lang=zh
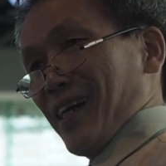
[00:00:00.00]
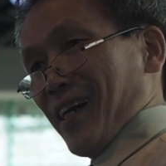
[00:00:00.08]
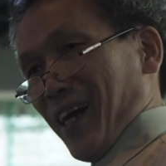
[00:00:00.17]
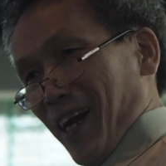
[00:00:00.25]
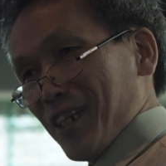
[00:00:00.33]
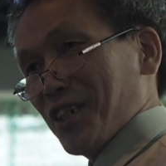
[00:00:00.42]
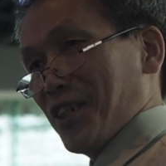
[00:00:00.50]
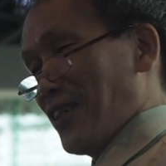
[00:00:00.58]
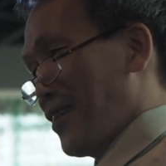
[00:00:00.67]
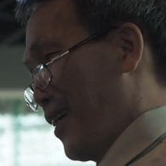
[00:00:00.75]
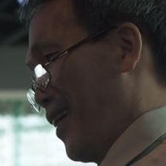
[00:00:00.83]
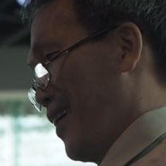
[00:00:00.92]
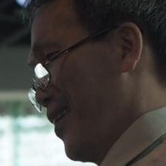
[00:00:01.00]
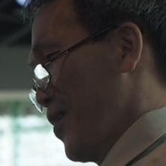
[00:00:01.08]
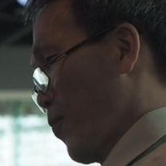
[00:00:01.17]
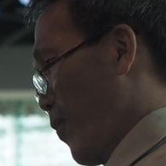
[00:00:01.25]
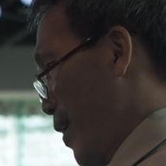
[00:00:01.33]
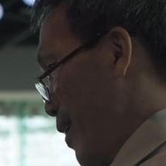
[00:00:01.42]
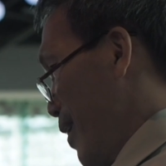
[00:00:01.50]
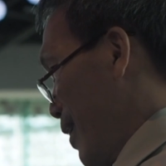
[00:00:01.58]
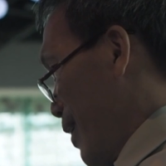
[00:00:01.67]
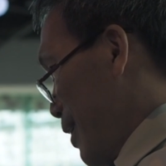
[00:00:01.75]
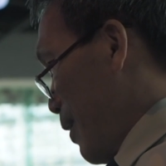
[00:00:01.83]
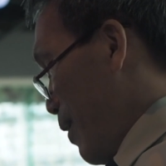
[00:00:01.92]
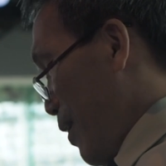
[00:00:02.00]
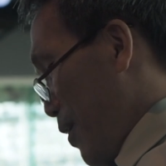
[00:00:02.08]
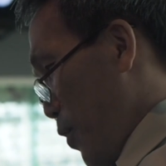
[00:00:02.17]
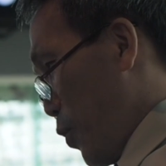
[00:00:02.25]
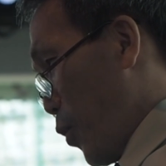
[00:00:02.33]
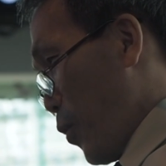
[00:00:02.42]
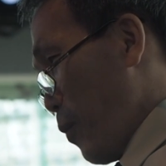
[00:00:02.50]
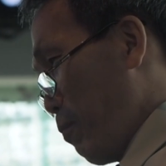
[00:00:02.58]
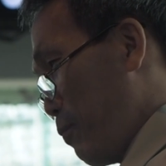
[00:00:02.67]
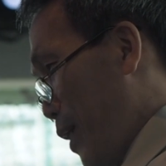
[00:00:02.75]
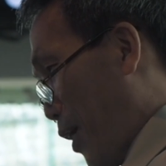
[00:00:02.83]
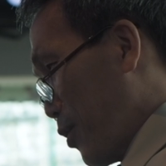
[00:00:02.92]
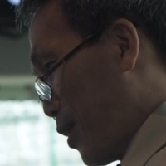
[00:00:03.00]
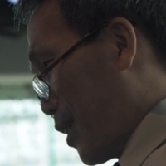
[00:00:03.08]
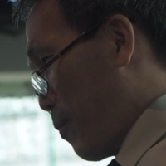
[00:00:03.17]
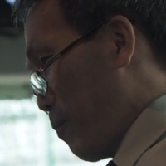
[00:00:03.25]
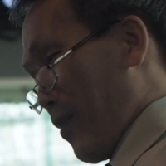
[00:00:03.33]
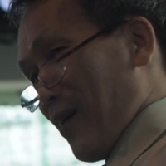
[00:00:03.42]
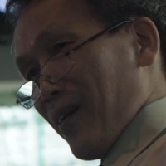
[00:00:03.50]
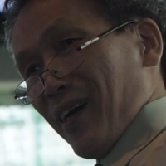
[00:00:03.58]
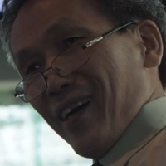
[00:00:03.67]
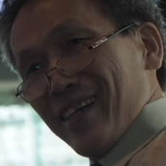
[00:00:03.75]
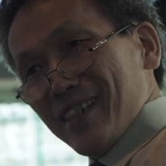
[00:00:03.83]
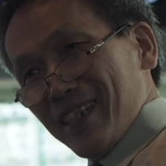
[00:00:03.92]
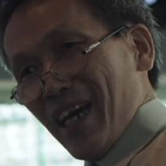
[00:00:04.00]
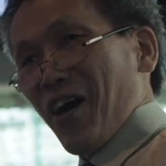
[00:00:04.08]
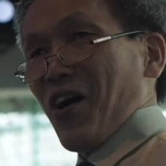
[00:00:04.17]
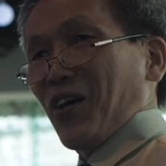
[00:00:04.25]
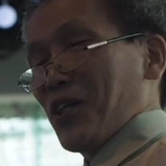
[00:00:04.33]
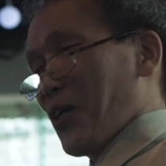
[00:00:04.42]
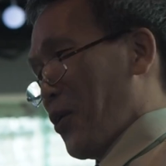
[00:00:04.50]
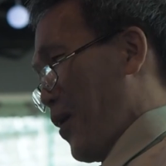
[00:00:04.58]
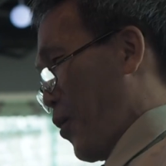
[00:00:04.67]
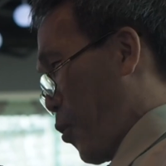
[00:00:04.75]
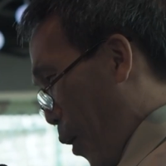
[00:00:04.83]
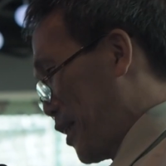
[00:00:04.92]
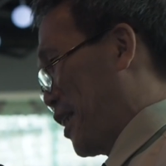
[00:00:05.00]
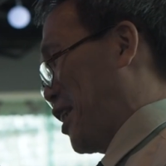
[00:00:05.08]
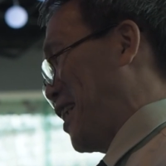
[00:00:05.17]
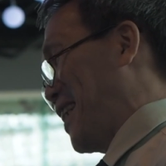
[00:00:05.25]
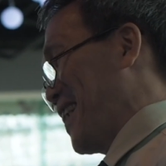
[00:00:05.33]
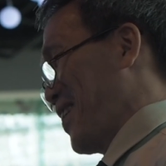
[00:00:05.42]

开始的有比较要好的关系，